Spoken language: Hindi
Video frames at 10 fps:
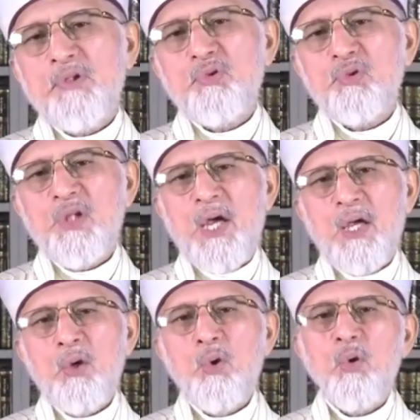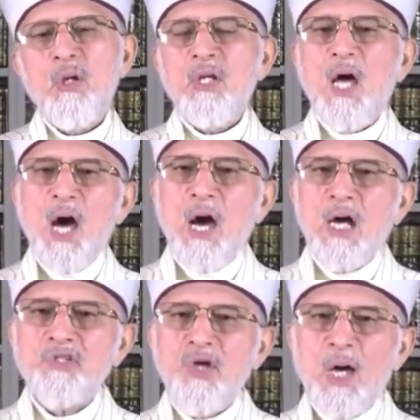साबित होता है
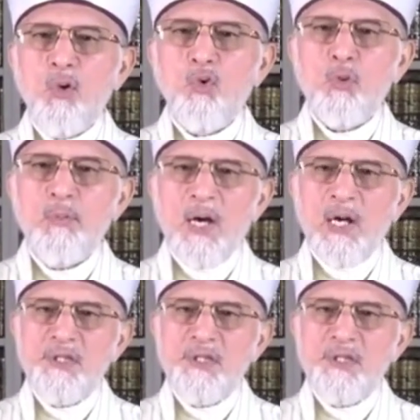कुल्लाकुम